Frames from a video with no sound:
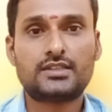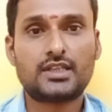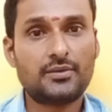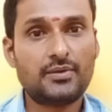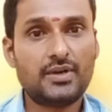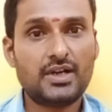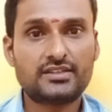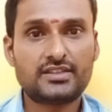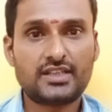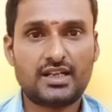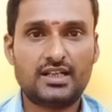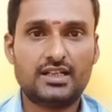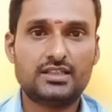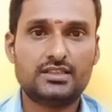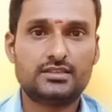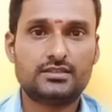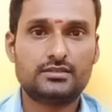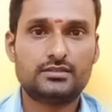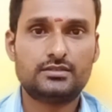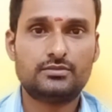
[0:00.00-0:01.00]
తర్వాత
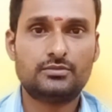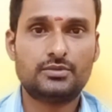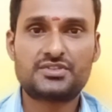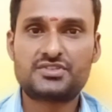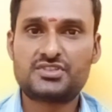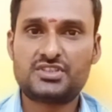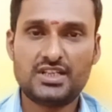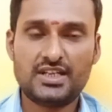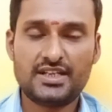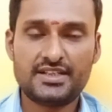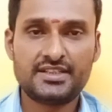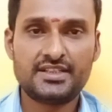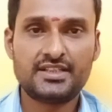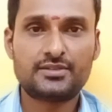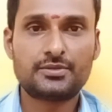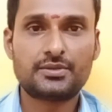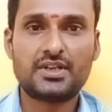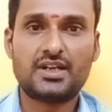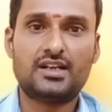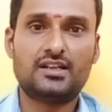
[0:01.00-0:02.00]
వచ్చే అన్నీ
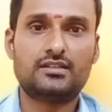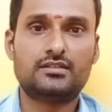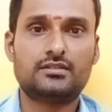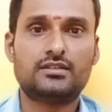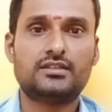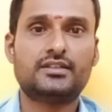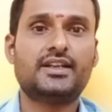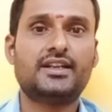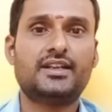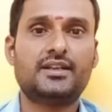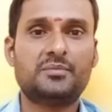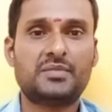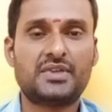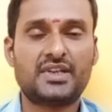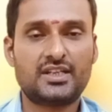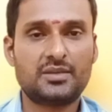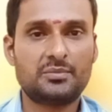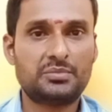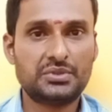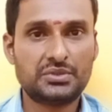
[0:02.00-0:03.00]
కూడా అంటే
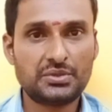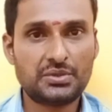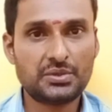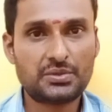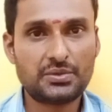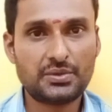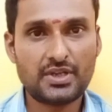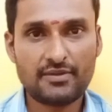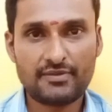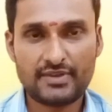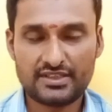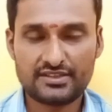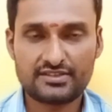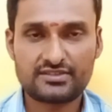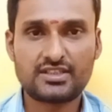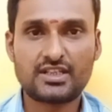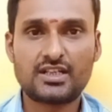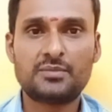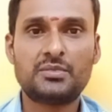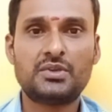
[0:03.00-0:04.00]
మనకి బుధుడు కూడా
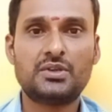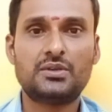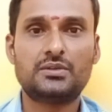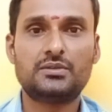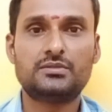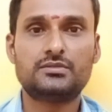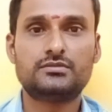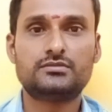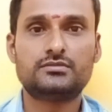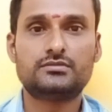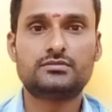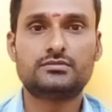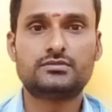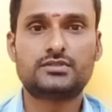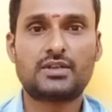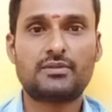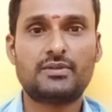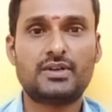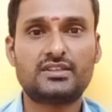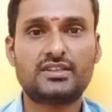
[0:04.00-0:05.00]
వ్యయస్థానంలో
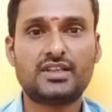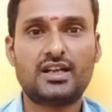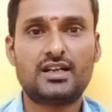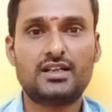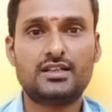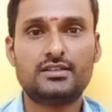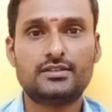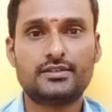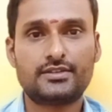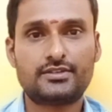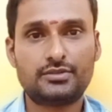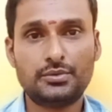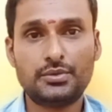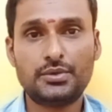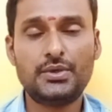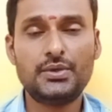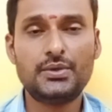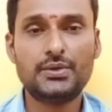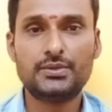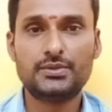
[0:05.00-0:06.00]
తర్వాత
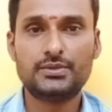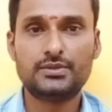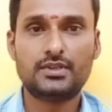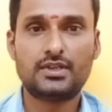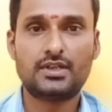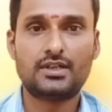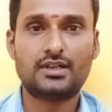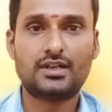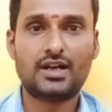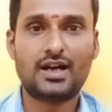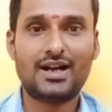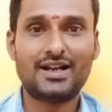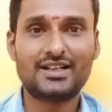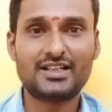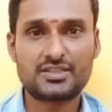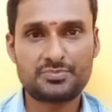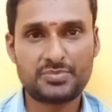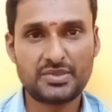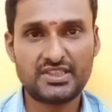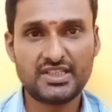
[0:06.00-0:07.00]
సూర్యుడు
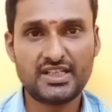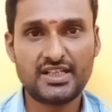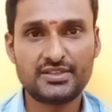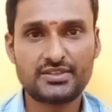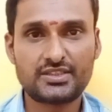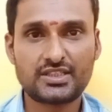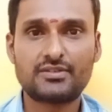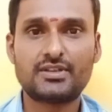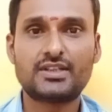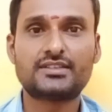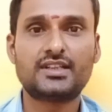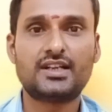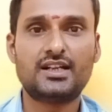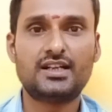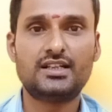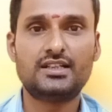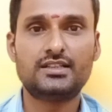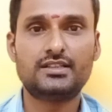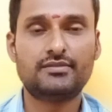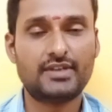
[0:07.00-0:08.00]
ఆగస్ట్ పదిహేడు తర్వాత
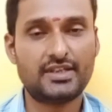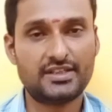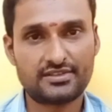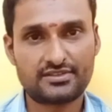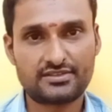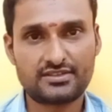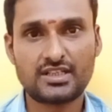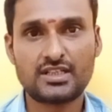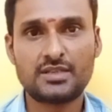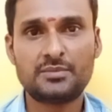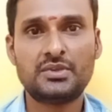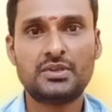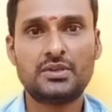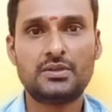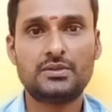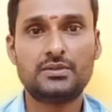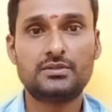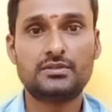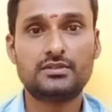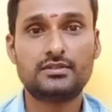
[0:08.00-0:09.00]
వ్యయస్థానంలో
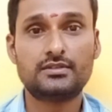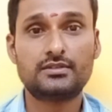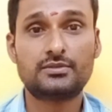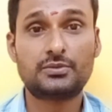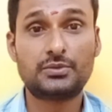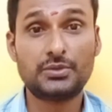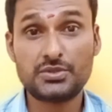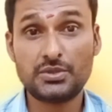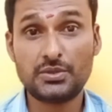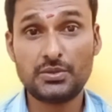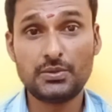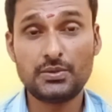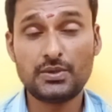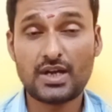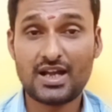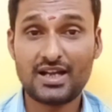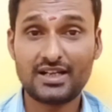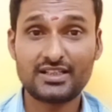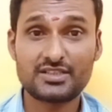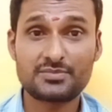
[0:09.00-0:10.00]
కుజుడు
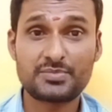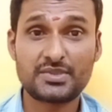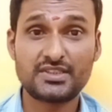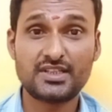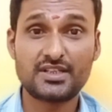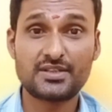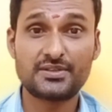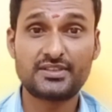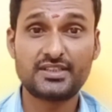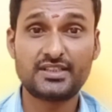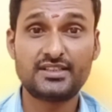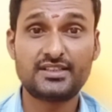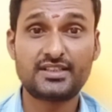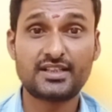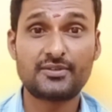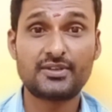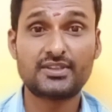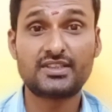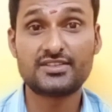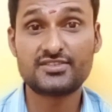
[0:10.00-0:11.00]
ఆగస్ట్ పదహారో తేదీ
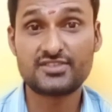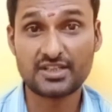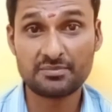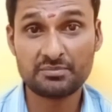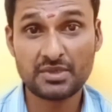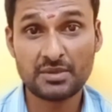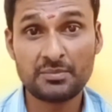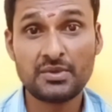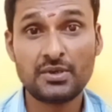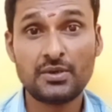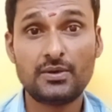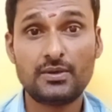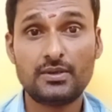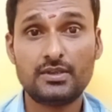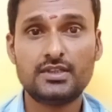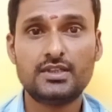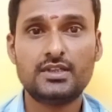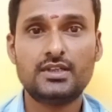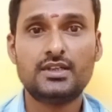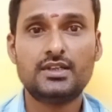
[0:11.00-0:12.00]
తర్వాత జన్మంలో
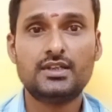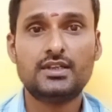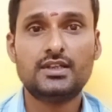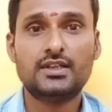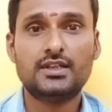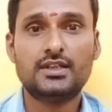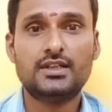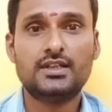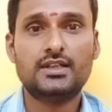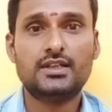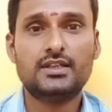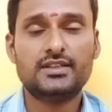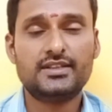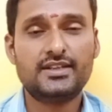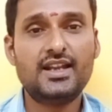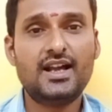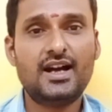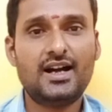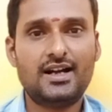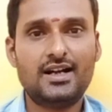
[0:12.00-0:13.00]

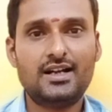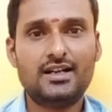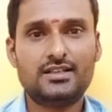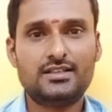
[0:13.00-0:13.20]
ఇలా